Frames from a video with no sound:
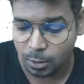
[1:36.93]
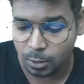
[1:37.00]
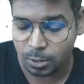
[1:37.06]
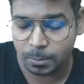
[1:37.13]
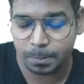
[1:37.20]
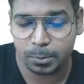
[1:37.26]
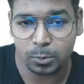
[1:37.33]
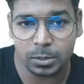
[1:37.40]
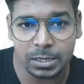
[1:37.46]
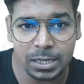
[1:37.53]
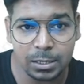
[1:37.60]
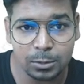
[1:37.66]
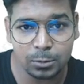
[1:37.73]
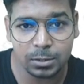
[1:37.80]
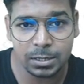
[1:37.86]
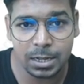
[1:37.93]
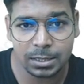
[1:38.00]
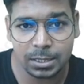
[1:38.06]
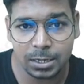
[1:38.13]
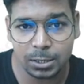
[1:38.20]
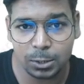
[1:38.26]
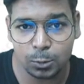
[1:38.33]
और प्रोटीन जो दिया
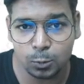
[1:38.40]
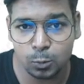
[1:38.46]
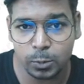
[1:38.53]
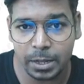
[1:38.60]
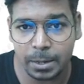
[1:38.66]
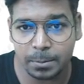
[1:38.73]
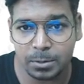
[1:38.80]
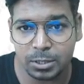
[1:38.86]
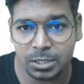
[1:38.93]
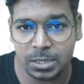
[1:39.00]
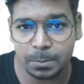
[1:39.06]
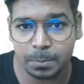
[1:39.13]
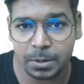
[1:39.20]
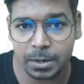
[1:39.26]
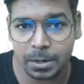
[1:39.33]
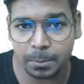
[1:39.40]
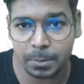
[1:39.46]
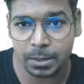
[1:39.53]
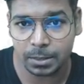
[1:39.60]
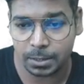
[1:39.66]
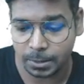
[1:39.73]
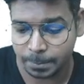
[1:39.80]
था 2 एम पर
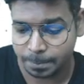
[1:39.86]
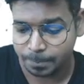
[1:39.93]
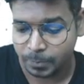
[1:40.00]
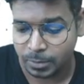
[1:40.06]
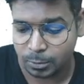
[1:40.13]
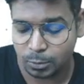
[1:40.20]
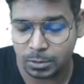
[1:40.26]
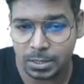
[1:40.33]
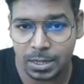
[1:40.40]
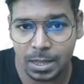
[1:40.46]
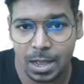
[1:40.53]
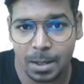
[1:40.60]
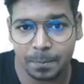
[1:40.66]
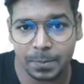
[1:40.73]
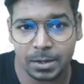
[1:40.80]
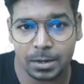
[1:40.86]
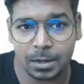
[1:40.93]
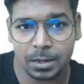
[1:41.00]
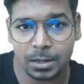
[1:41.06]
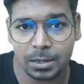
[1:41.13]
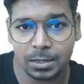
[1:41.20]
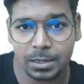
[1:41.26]
एम था तो ये आपने
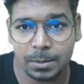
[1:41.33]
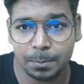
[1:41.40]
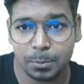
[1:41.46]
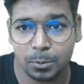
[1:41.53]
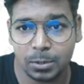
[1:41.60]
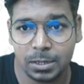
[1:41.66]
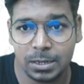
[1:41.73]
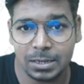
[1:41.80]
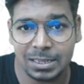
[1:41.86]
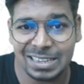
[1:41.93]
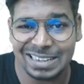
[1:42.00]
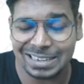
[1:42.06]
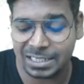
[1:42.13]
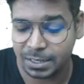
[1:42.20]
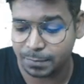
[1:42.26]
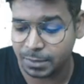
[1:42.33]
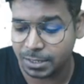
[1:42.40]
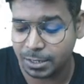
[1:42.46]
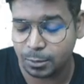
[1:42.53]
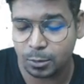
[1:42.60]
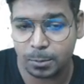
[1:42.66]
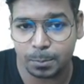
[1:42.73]
रखा कि प्रोटीन की
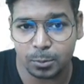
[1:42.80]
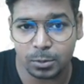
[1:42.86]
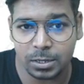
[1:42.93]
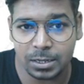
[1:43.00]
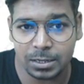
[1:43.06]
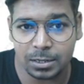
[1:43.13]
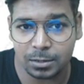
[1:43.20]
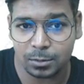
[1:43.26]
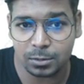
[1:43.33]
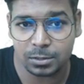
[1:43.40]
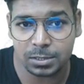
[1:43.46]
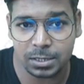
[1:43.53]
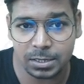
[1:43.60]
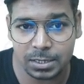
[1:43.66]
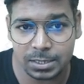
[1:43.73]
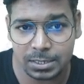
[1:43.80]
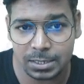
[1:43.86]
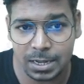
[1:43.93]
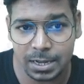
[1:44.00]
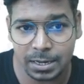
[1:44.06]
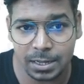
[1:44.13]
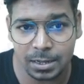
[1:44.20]
एक्टिविटी और प्रोटीन का
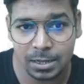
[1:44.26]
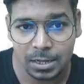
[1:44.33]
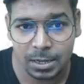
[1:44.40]
कॉन्सेंट्रेशन आ गया